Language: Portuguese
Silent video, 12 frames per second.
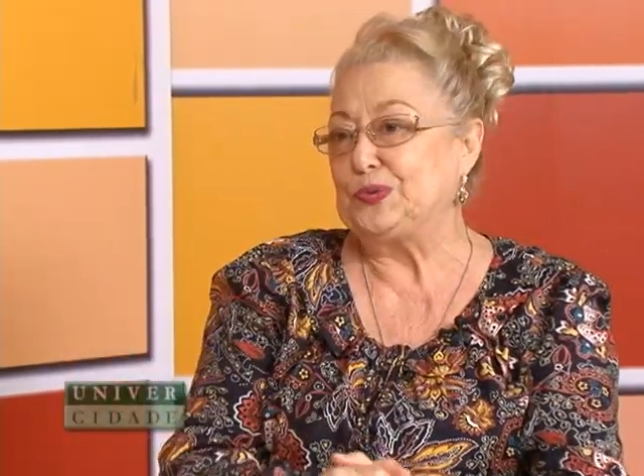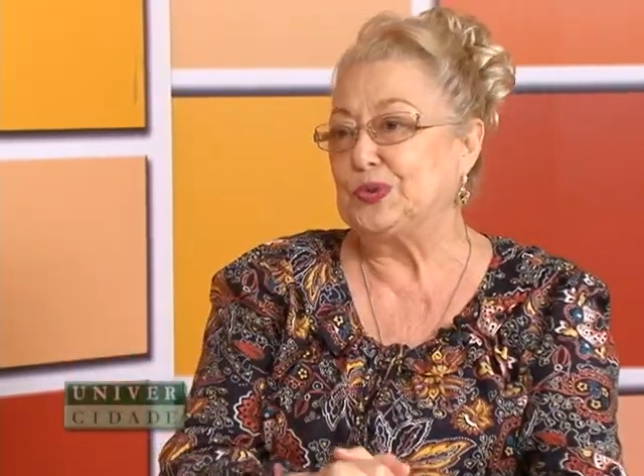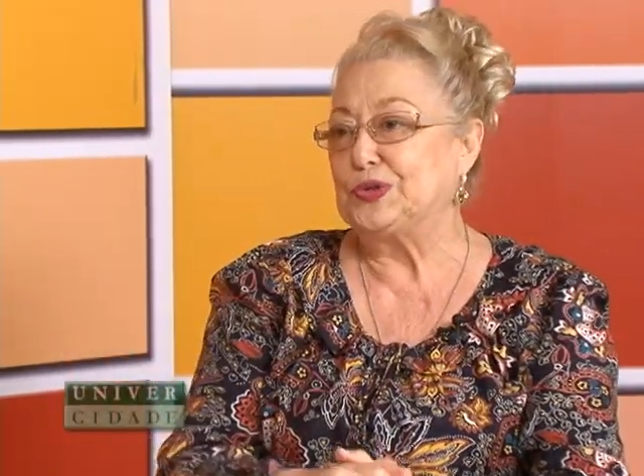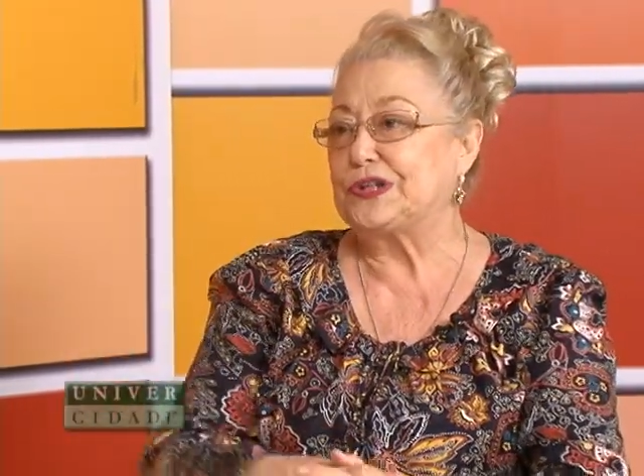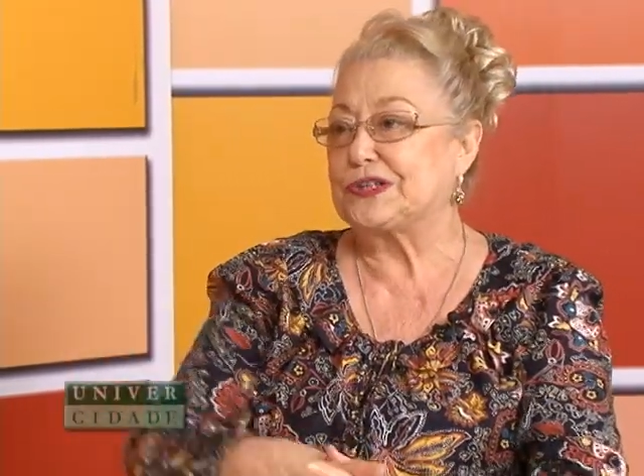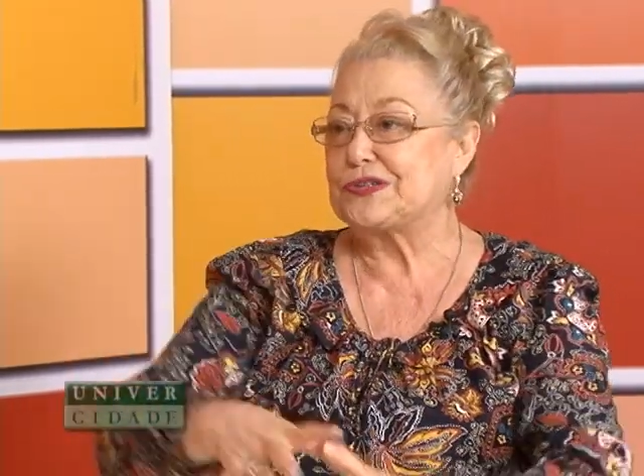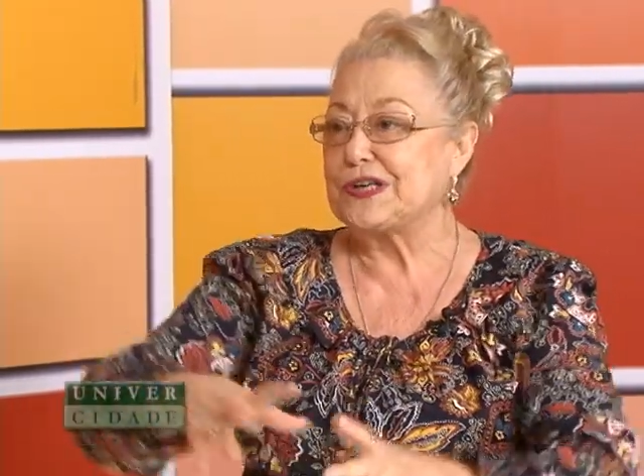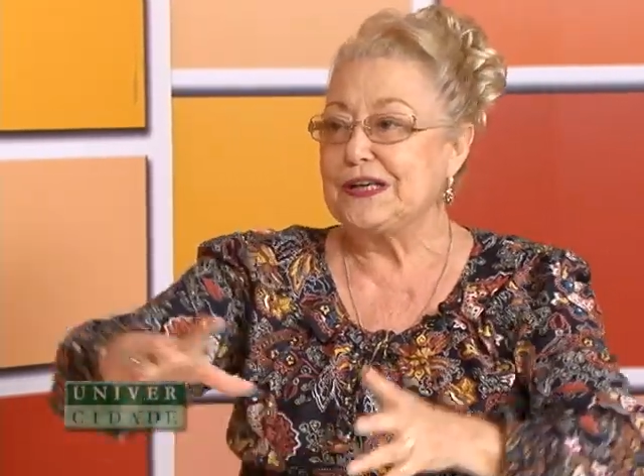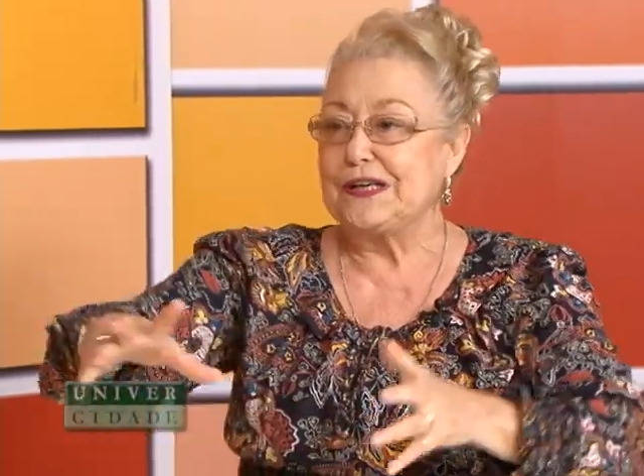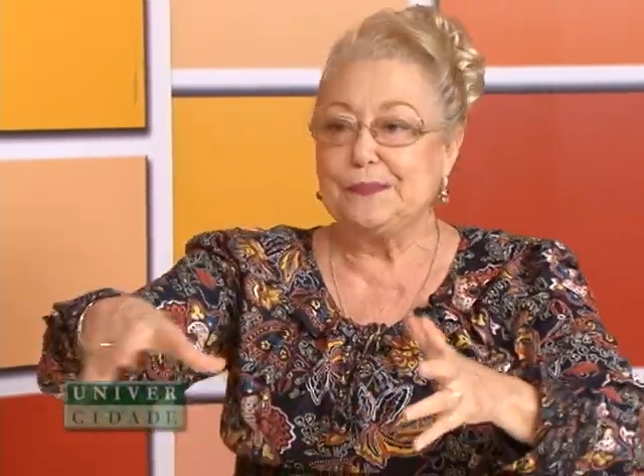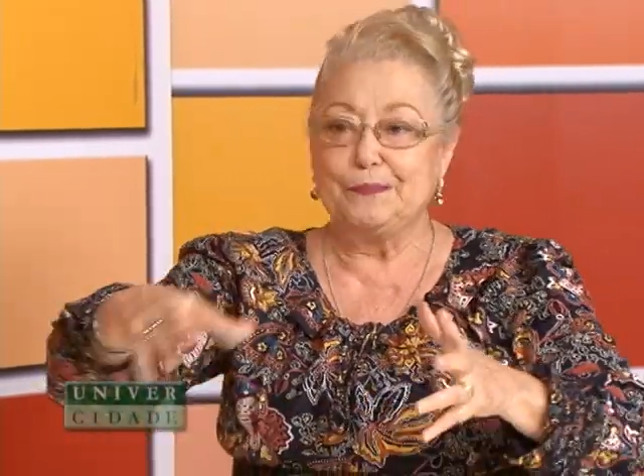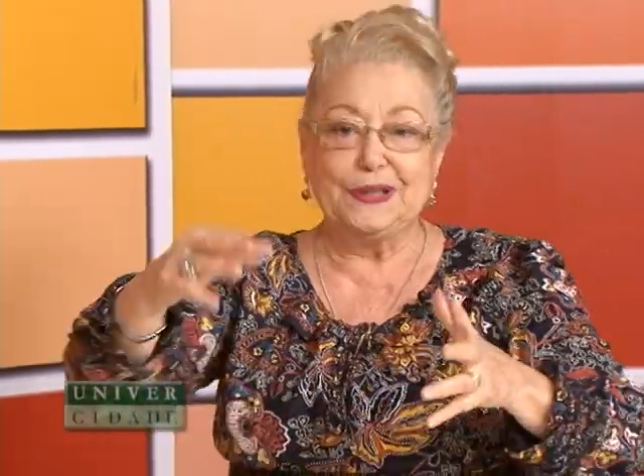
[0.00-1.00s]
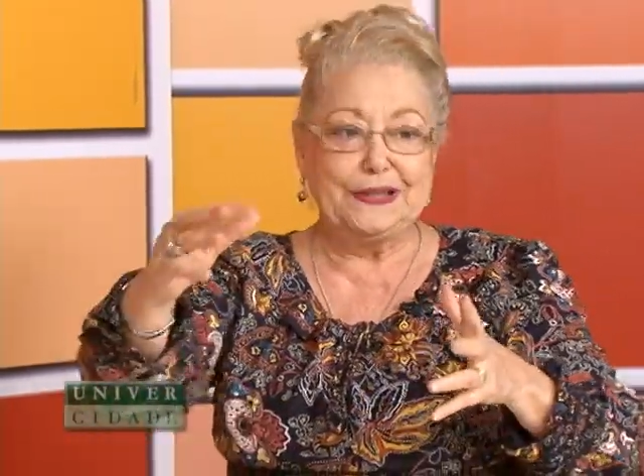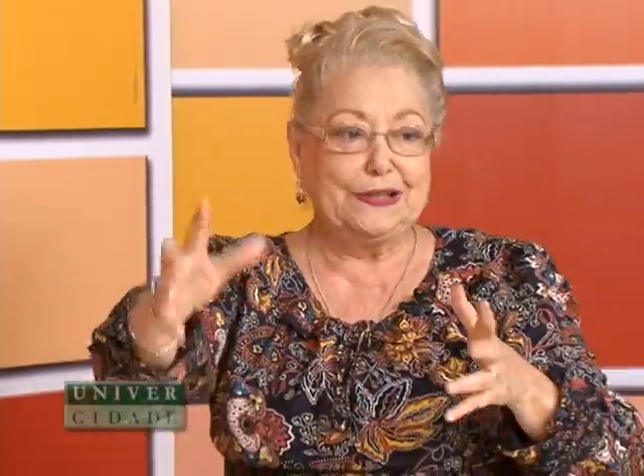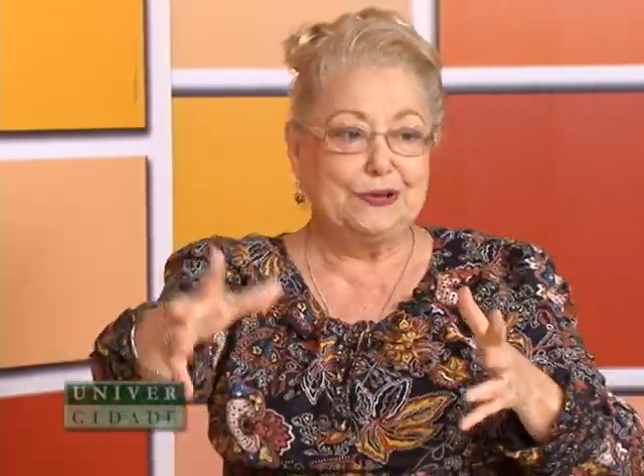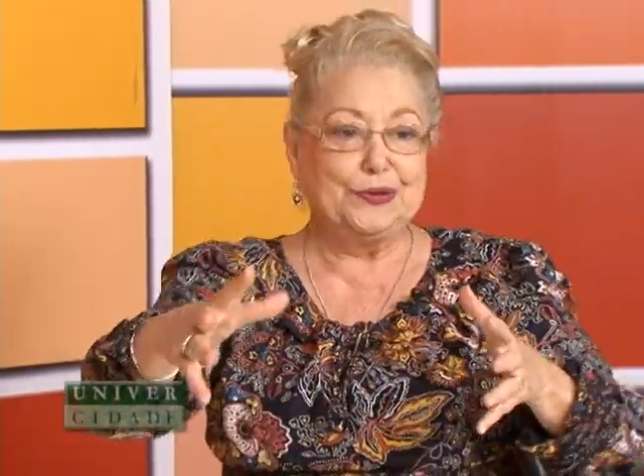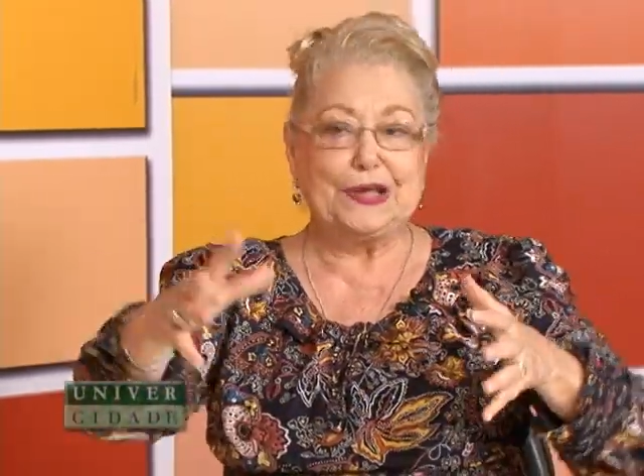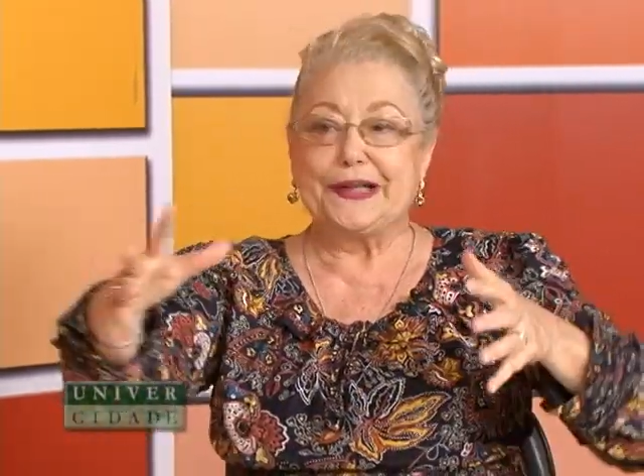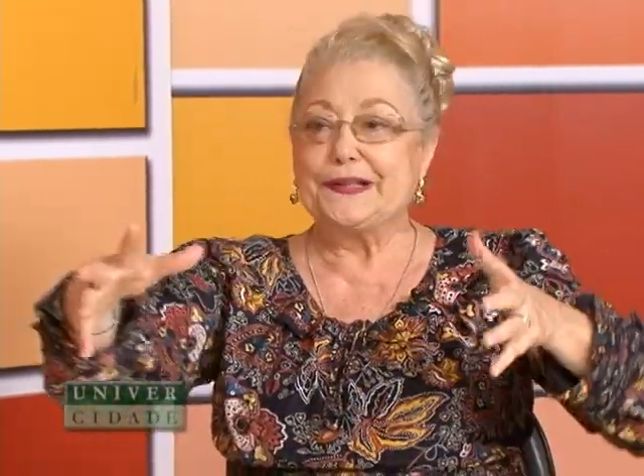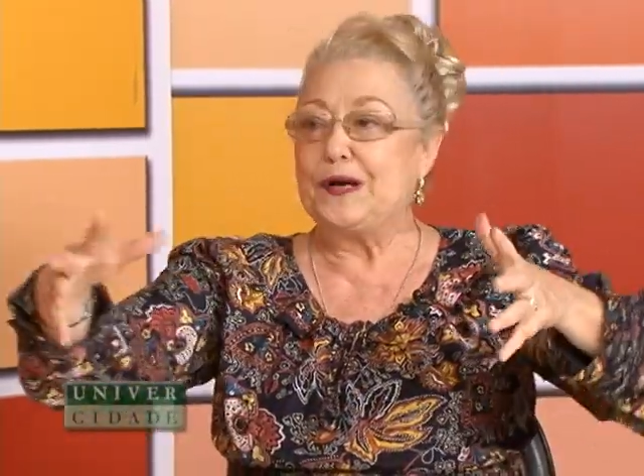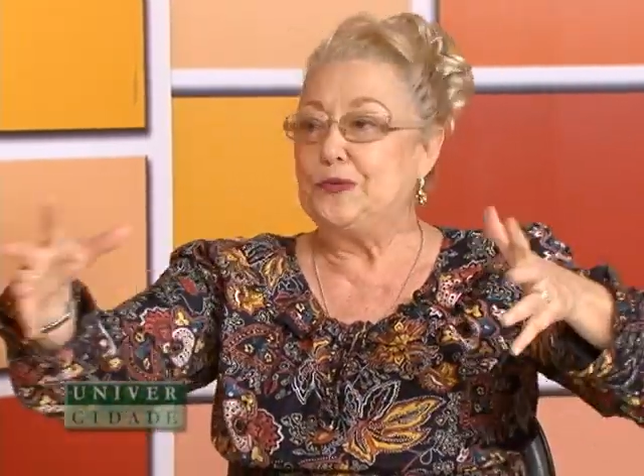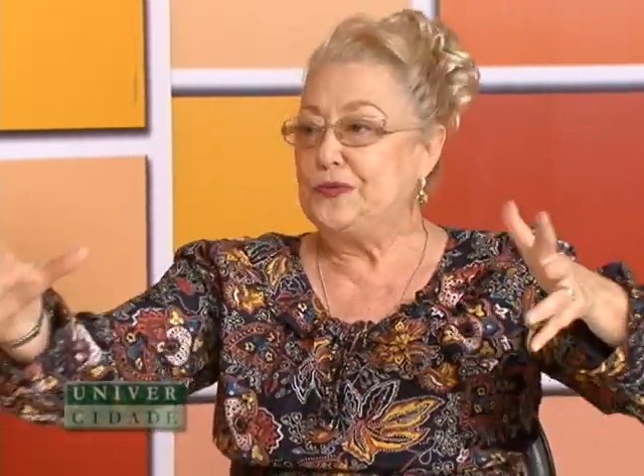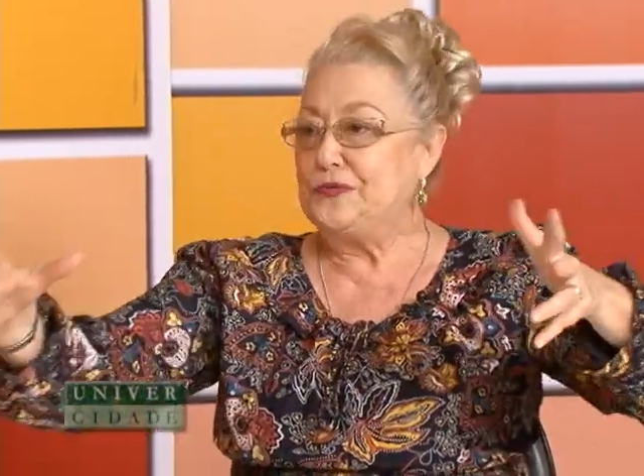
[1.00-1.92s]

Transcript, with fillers: Torres, mandando cada um